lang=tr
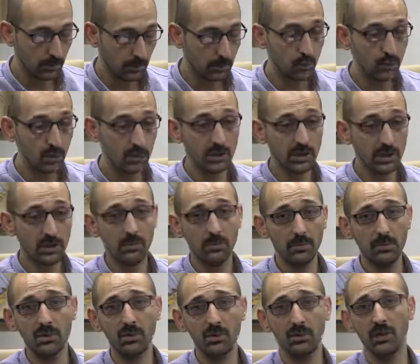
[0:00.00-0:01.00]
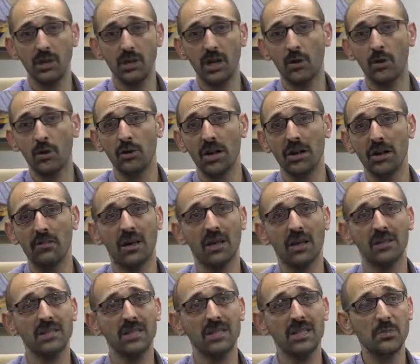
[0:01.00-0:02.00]
Bunun gibi bir dünya örnek var.
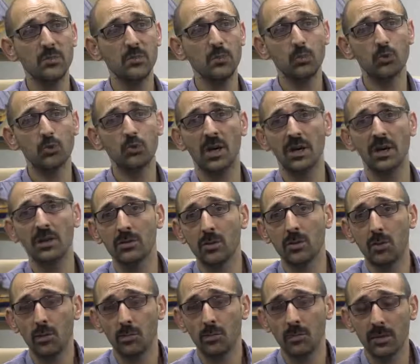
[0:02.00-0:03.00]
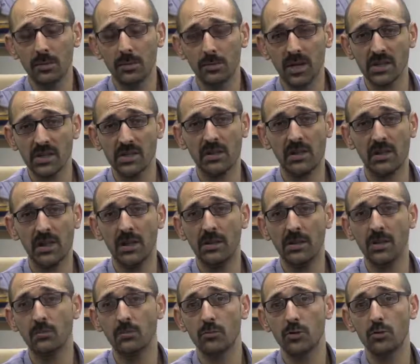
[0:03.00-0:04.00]
Aslında hiçbir uzmanlığı olmayıp başarı
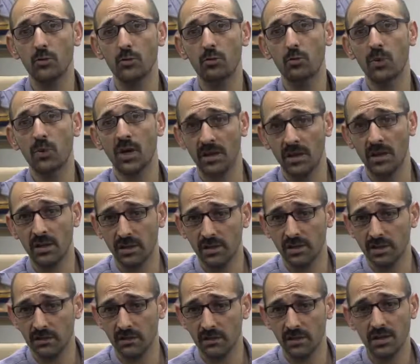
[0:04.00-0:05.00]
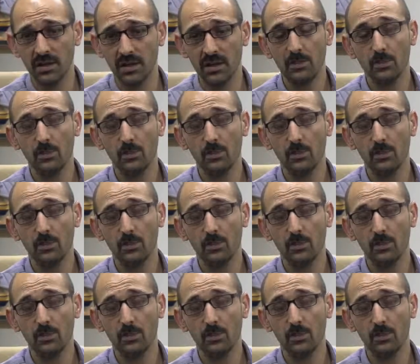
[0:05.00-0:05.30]
elde etmiş YouTube kanalları da var.